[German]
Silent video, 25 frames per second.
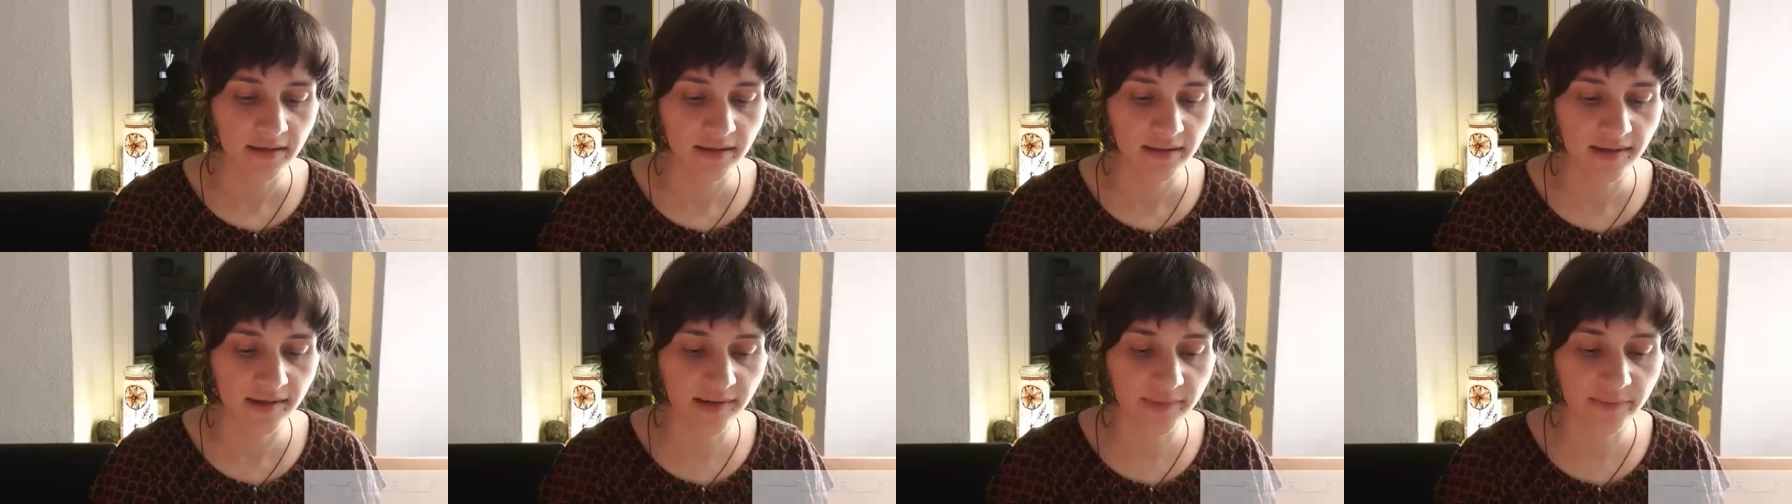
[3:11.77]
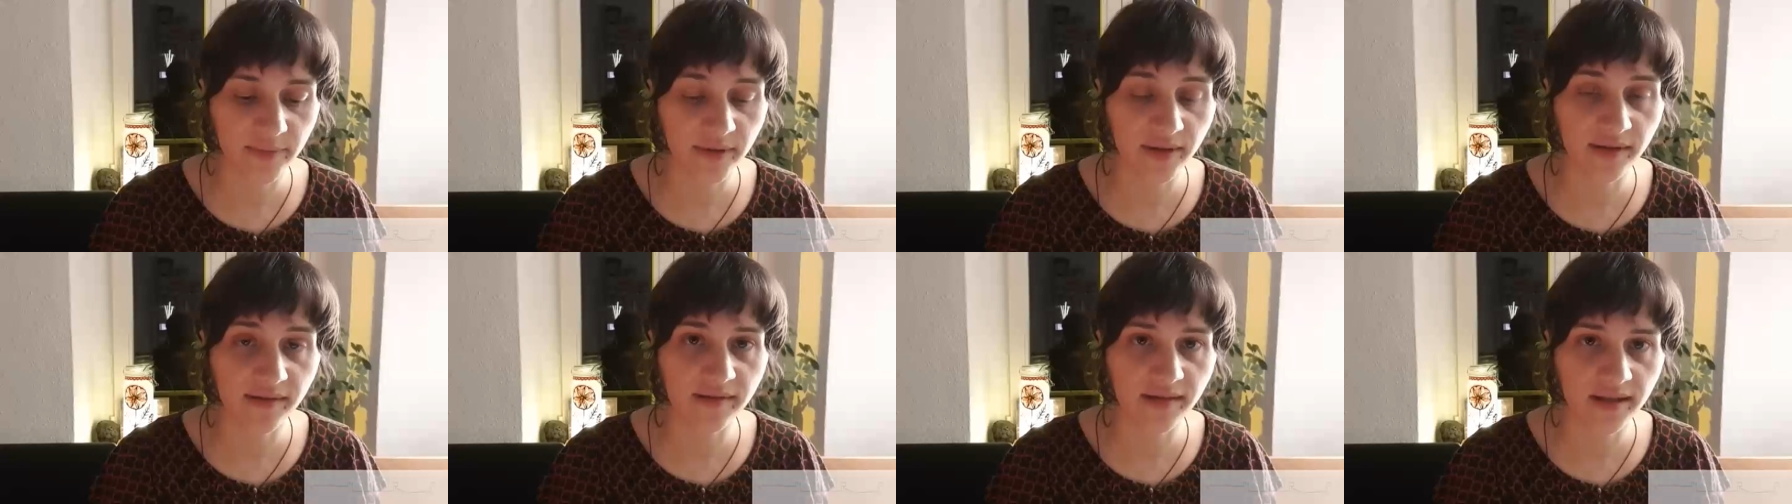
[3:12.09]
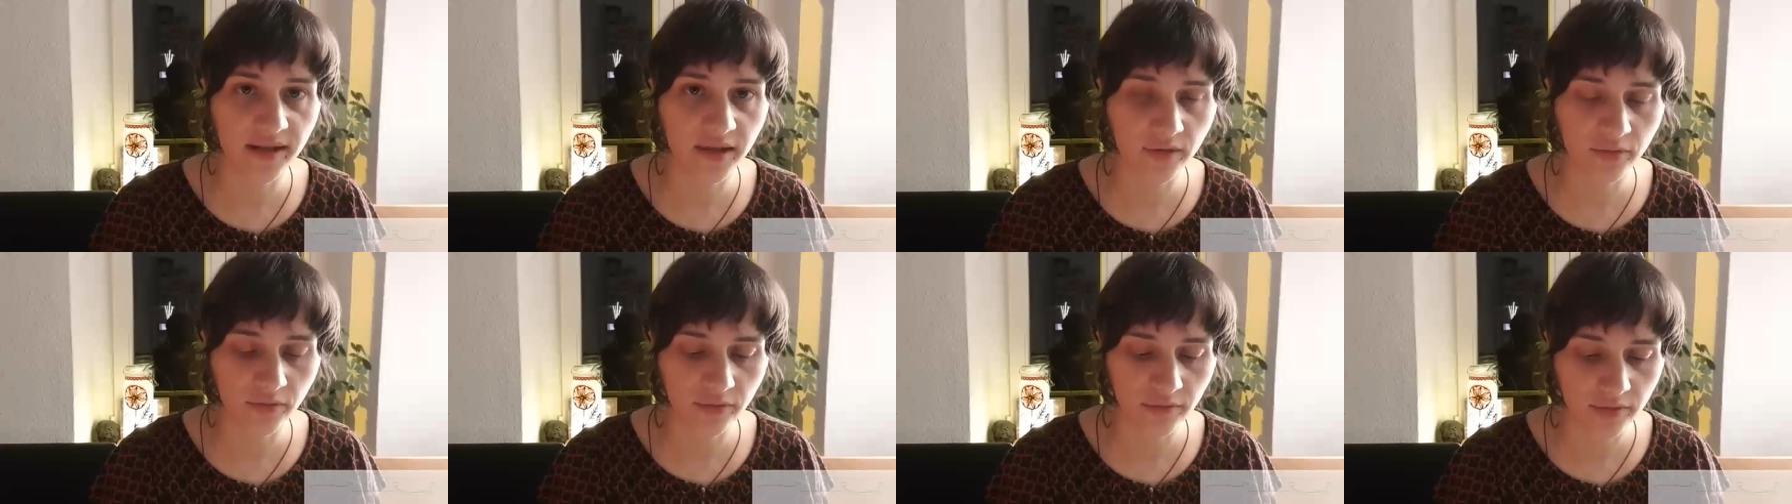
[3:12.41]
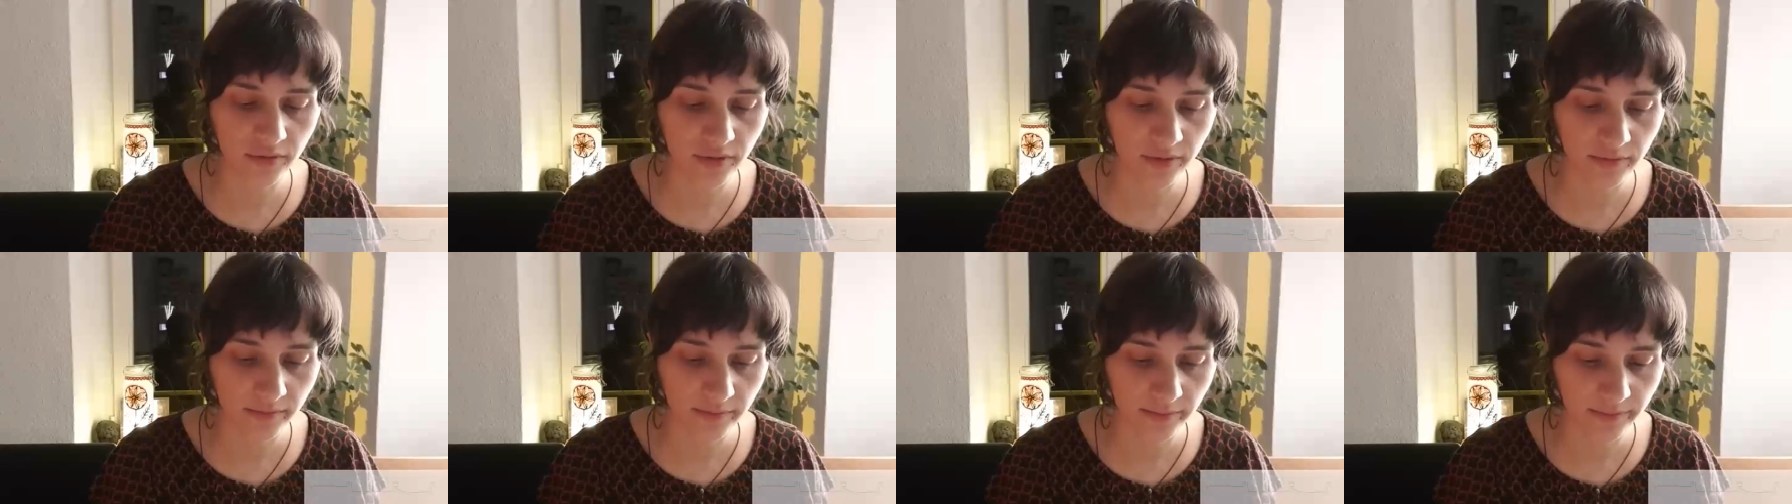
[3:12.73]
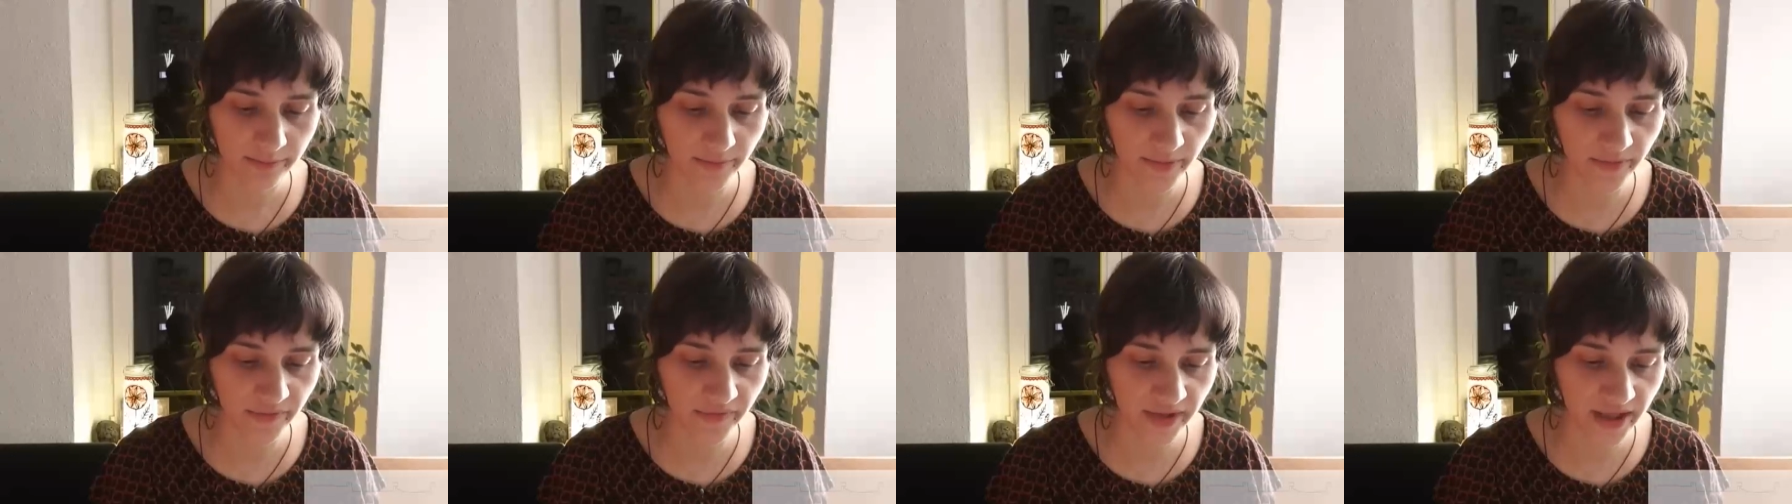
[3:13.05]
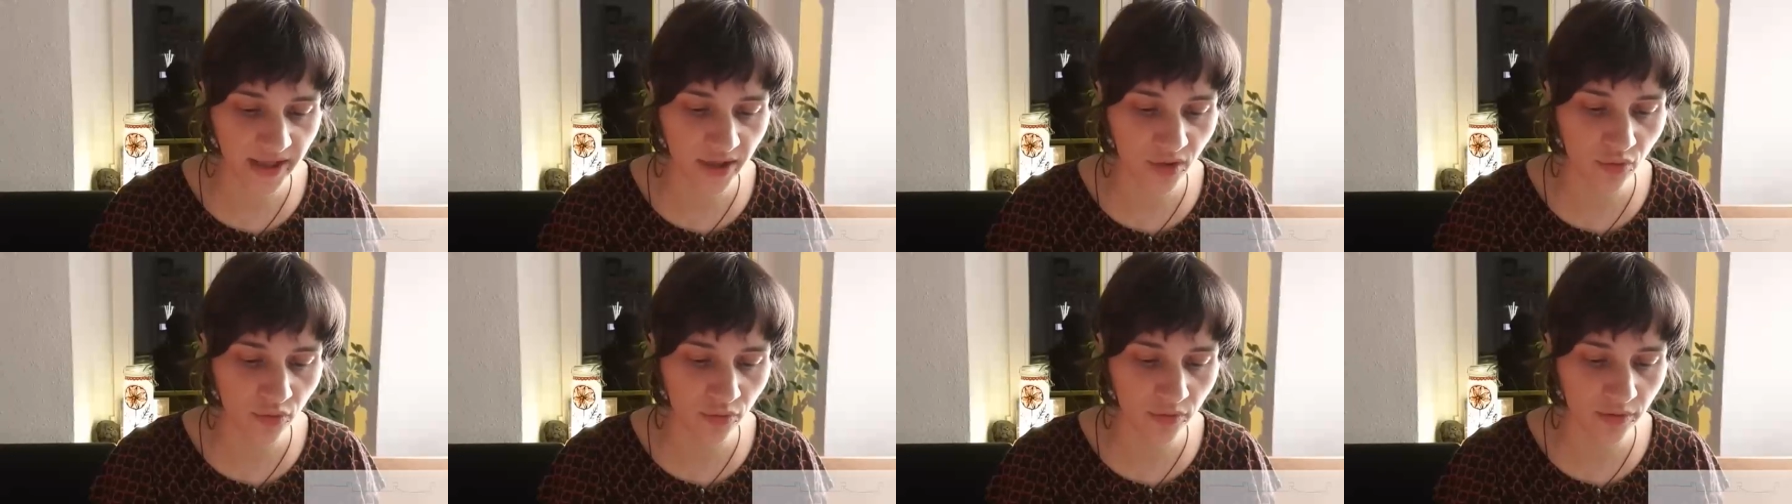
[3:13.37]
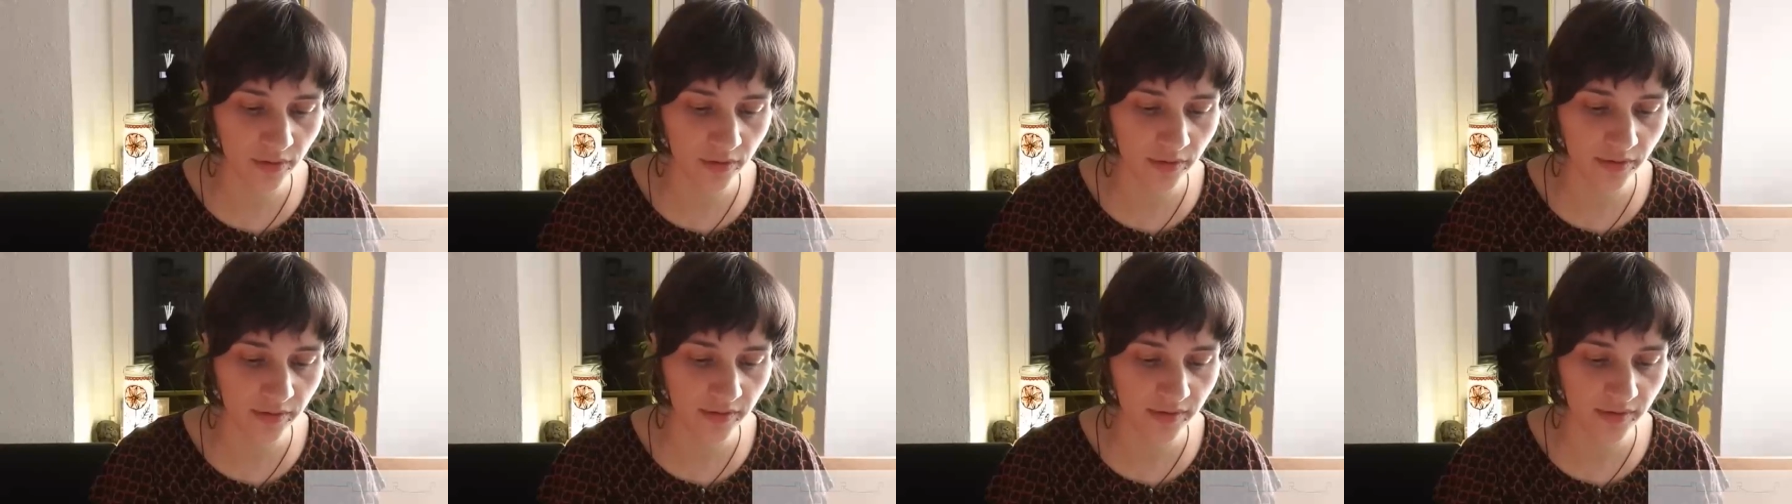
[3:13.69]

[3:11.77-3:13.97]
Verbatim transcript: ist Beziehung, Bewegung,